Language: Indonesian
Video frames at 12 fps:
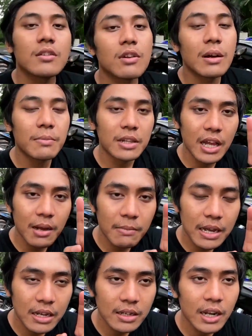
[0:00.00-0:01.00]
itu yang
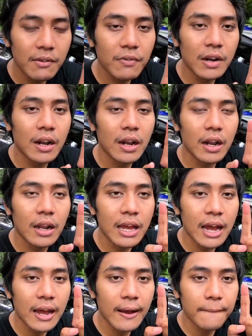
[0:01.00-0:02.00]
pertama level
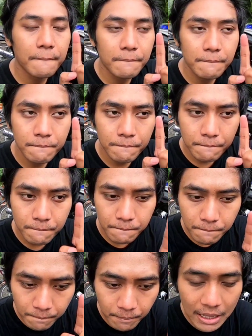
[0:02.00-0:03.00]
yang
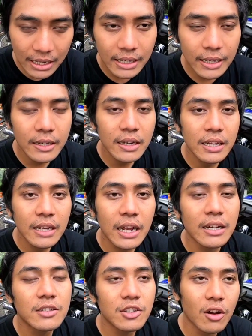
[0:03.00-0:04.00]
paling
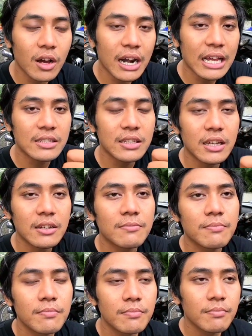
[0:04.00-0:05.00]
ringan sok keras ya
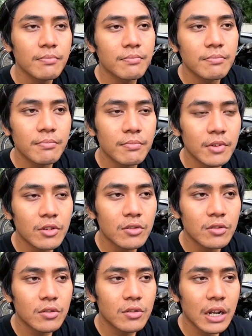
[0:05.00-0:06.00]

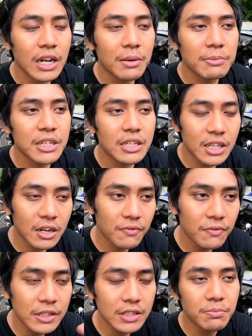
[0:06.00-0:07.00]
itu kalian bisa
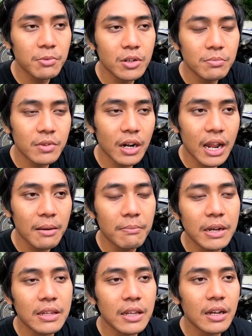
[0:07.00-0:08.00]
servis belum
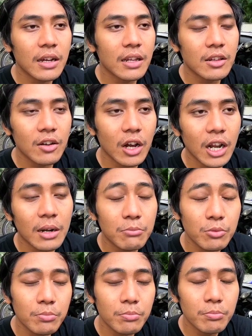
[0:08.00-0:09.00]
terlambat ya atau kalian
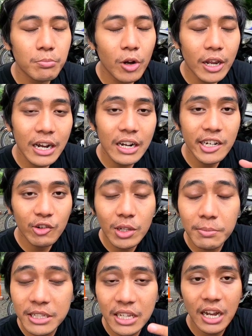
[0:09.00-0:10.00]
mungkin ada duit
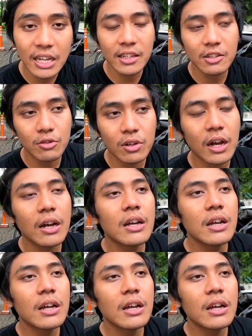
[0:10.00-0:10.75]
bisa ganti juga